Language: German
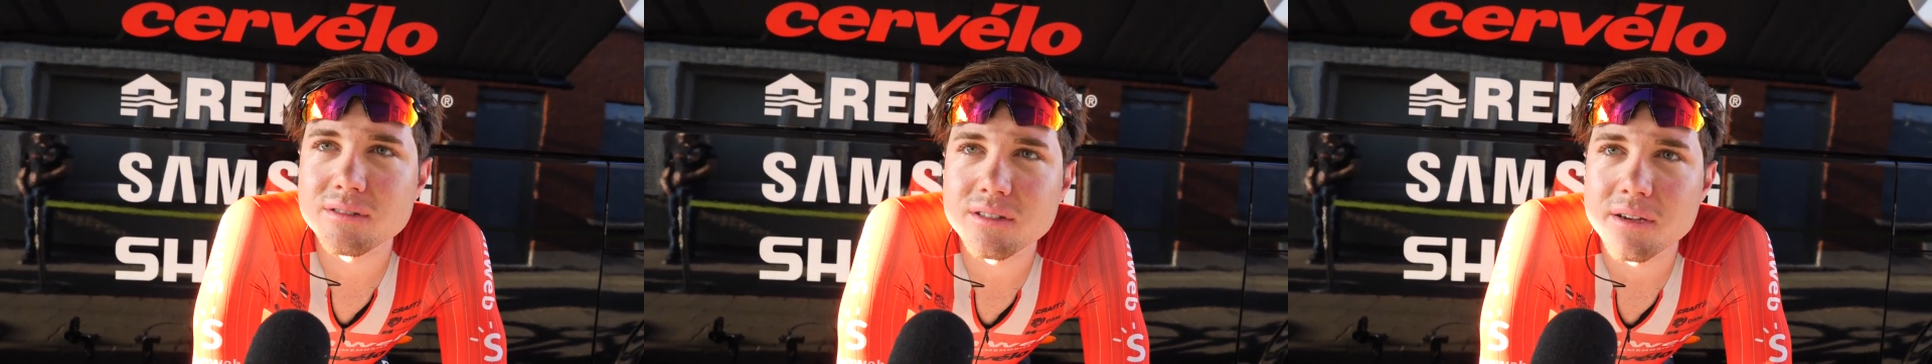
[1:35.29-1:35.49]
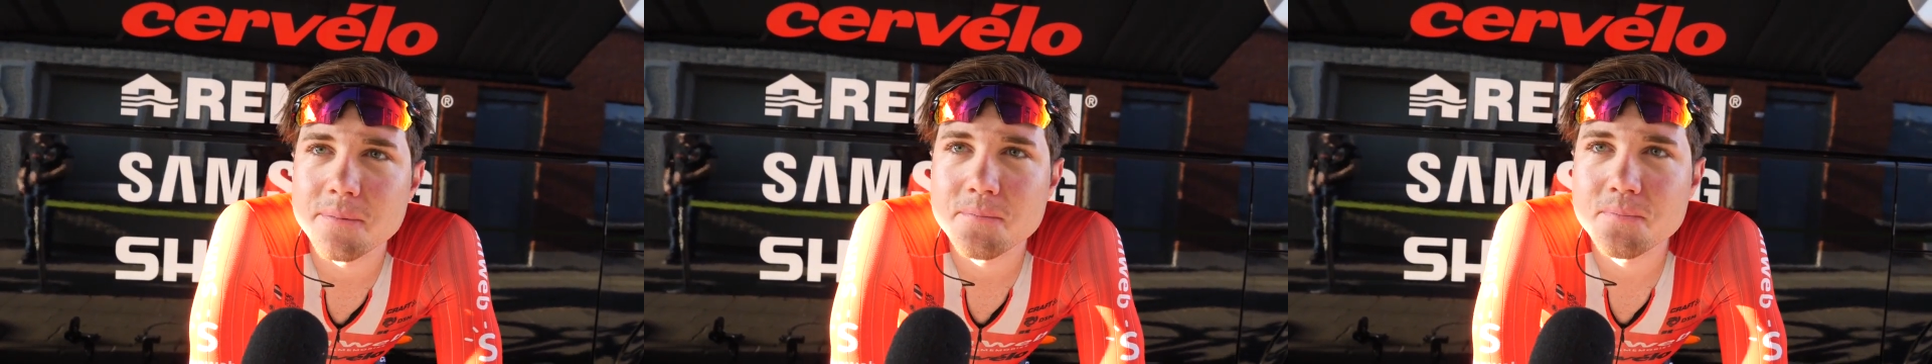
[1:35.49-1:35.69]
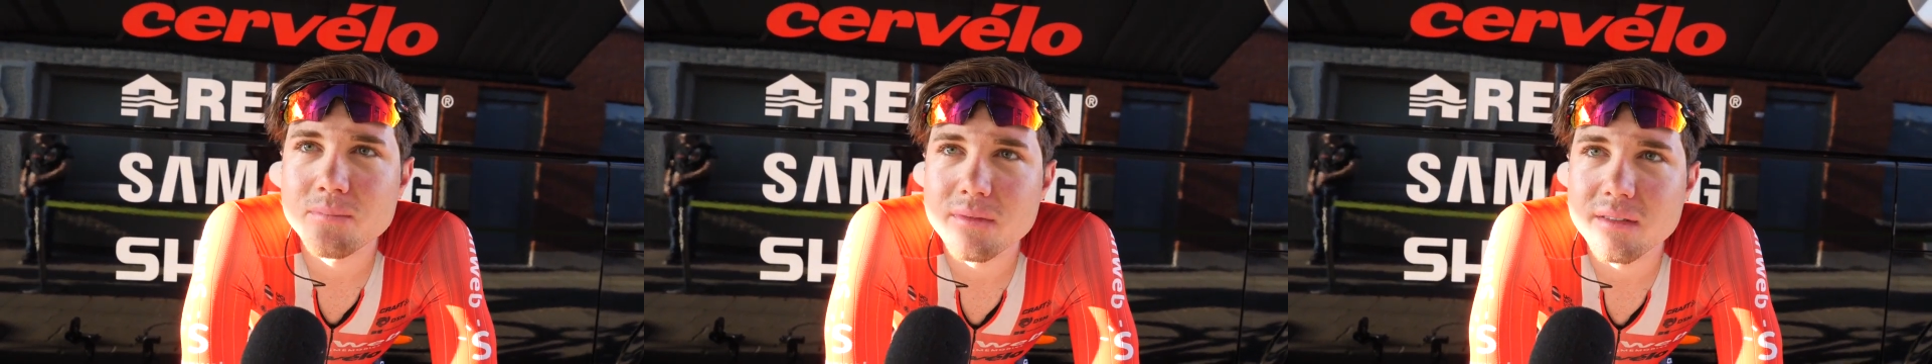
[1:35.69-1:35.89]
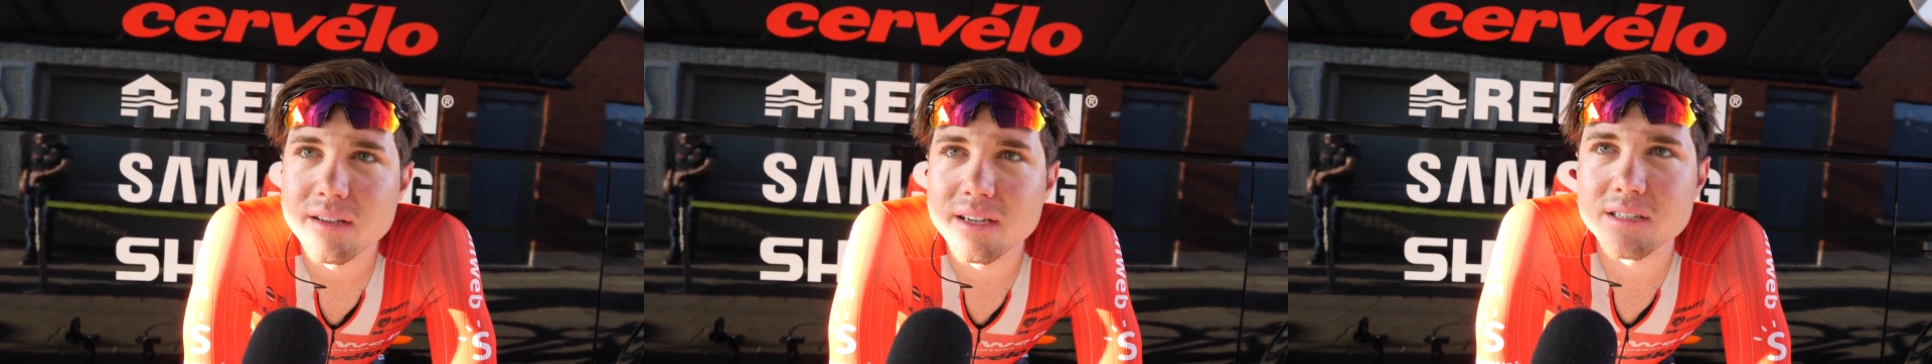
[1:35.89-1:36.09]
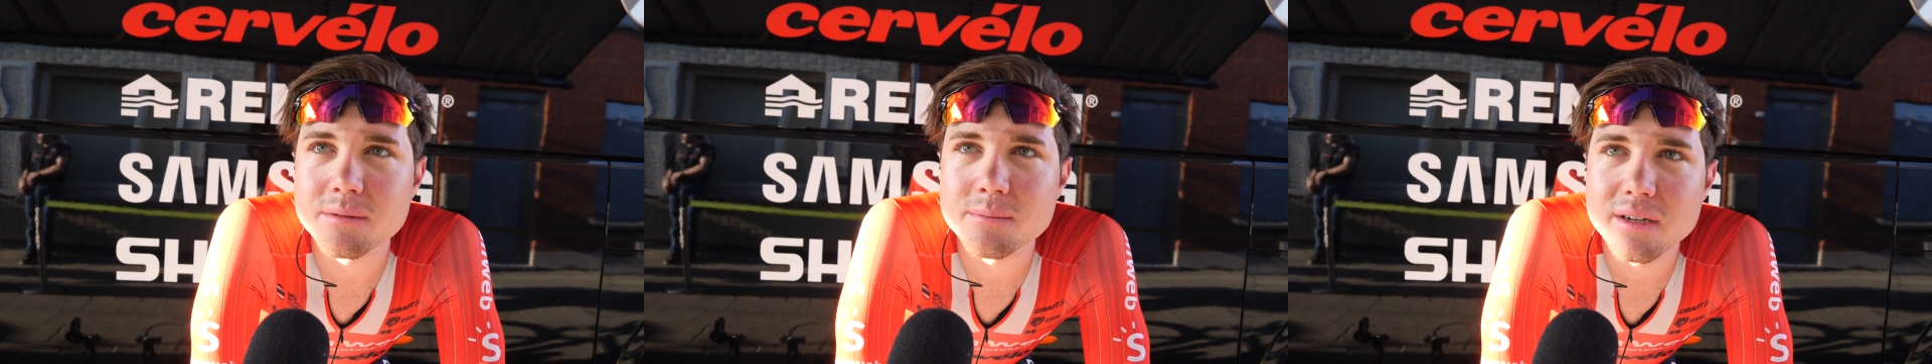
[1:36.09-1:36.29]
und
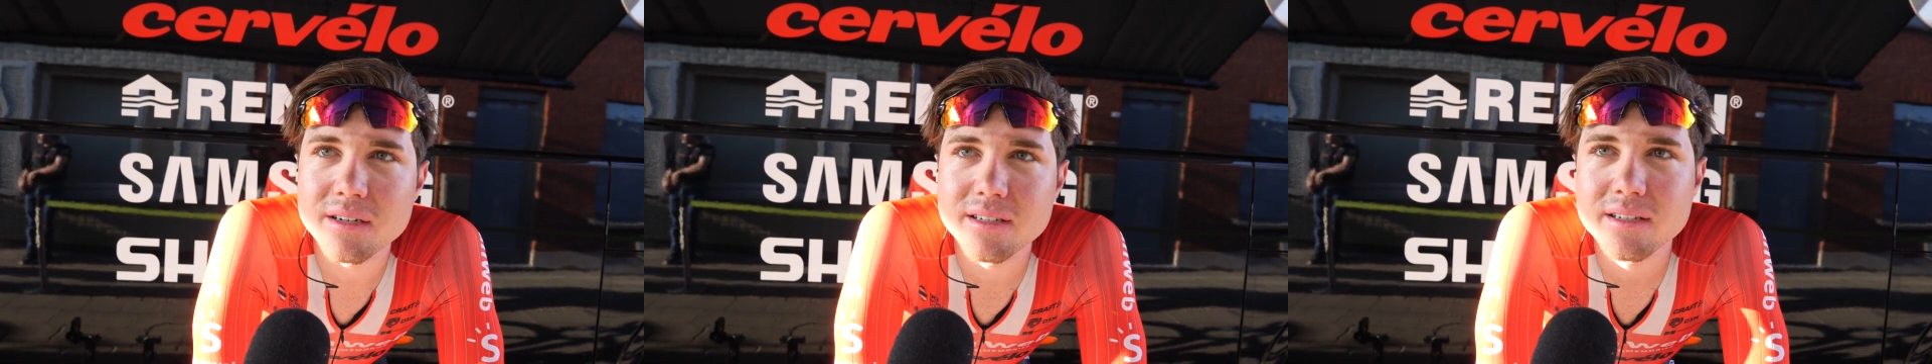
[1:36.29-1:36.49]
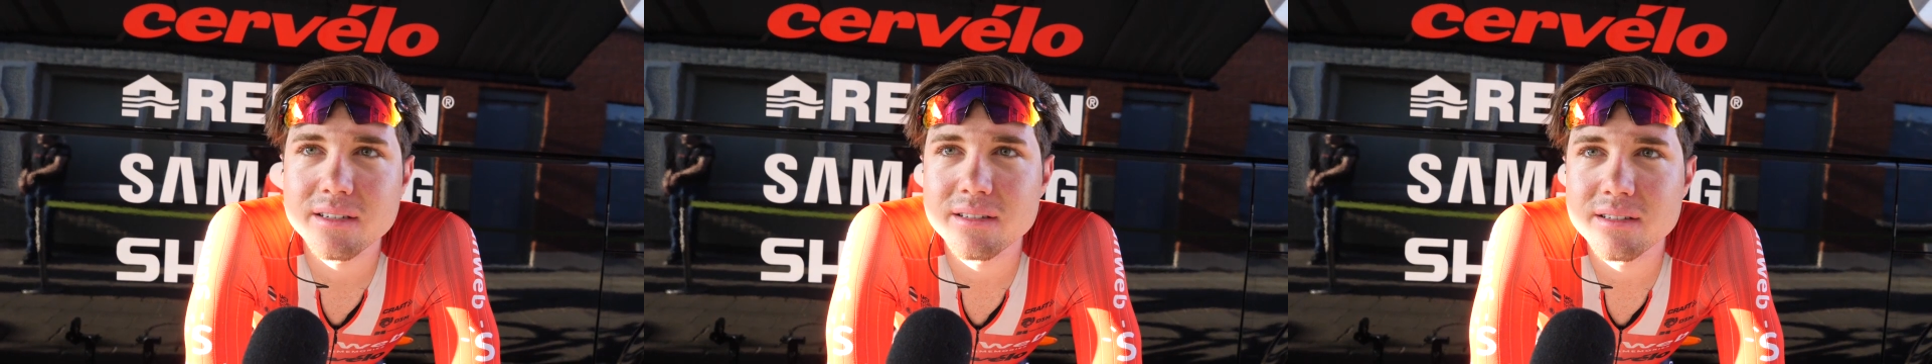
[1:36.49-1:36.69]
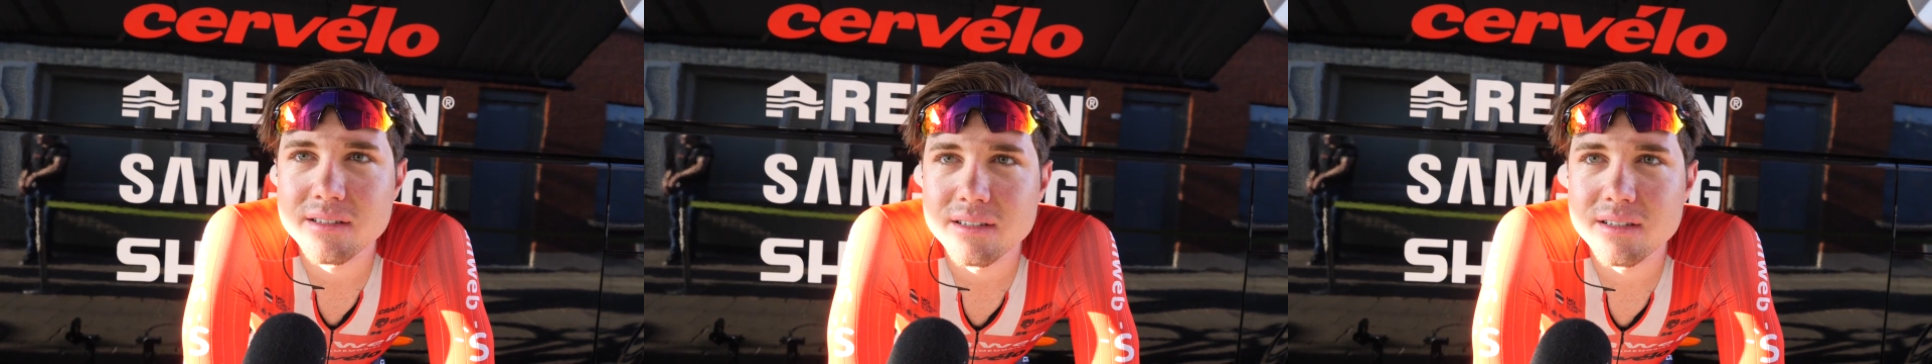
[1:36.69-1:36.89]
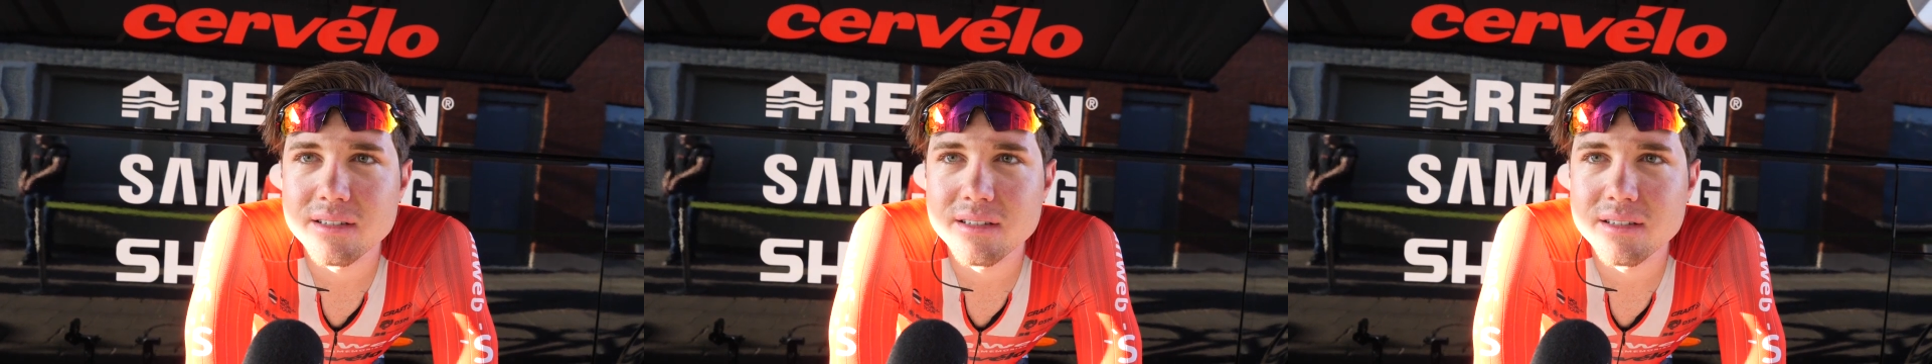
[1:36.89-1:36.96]
erste Mal äh,